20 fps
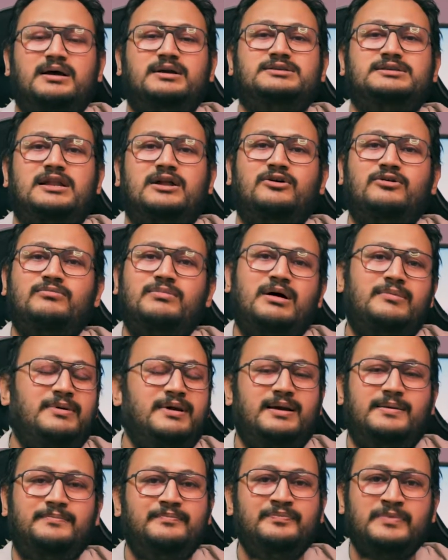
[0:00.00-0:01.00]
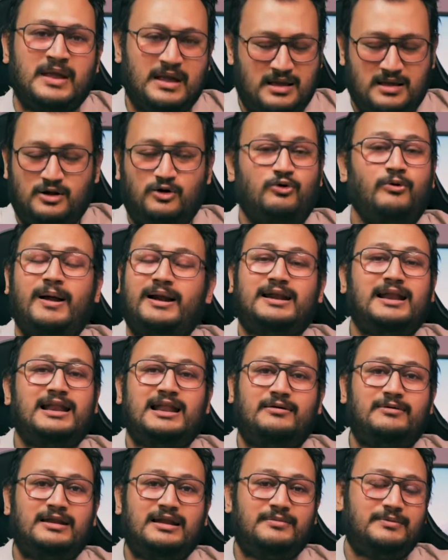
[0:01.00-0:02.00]
সেরকমভাবে খুব একটা
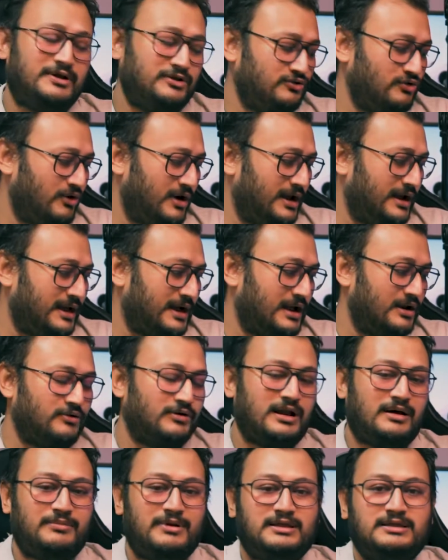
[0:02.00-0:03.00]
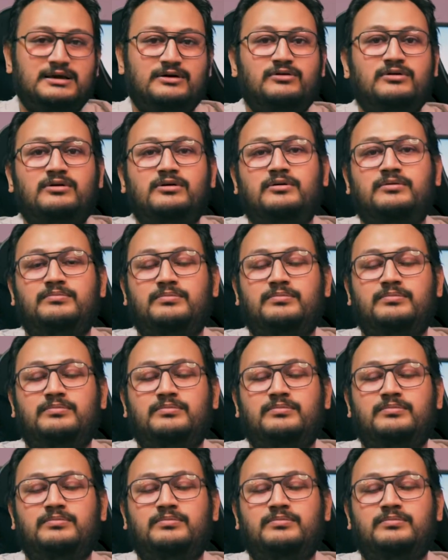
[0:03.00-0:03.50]
লাভের লাভ কিছু হয় না কারণ আমরা যেগুলো